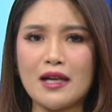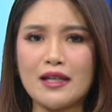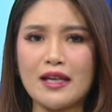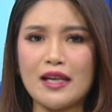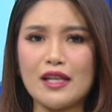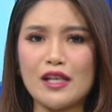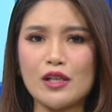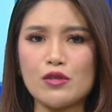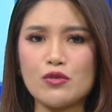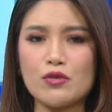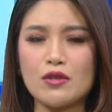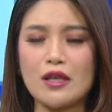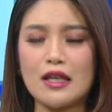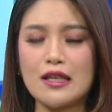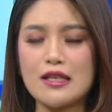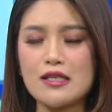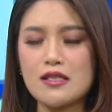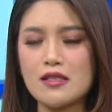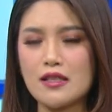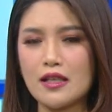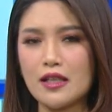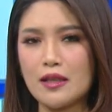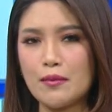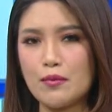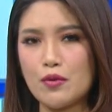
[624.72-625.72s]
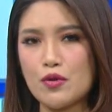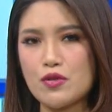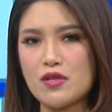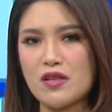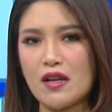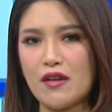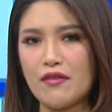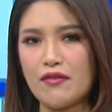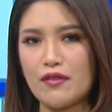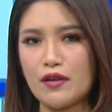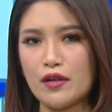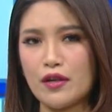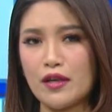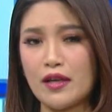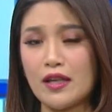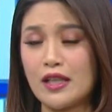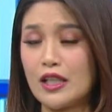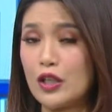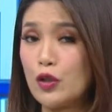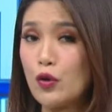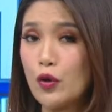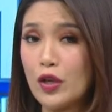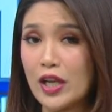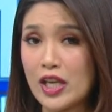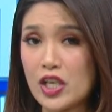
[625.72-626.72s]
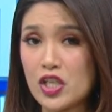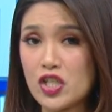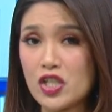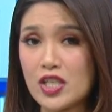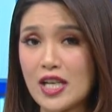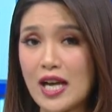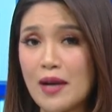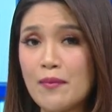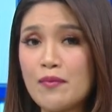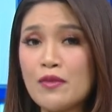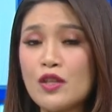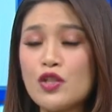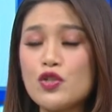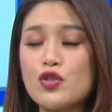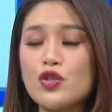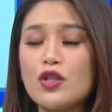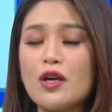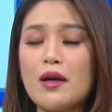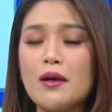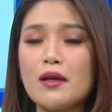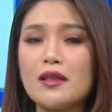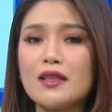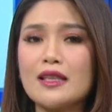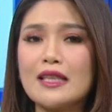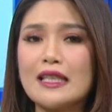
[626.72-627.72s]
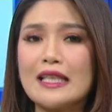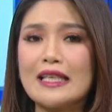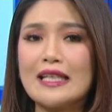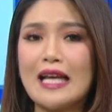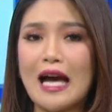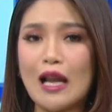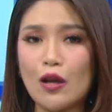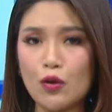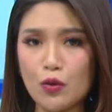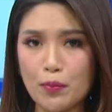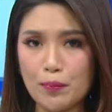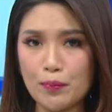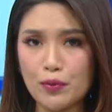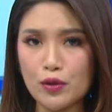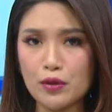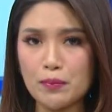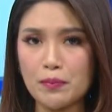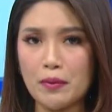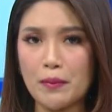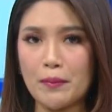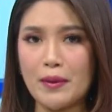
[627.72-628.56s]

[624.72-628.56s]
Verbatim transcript: bahkan yang sudah listing di Bursa Efek Indonesia juga tidak luput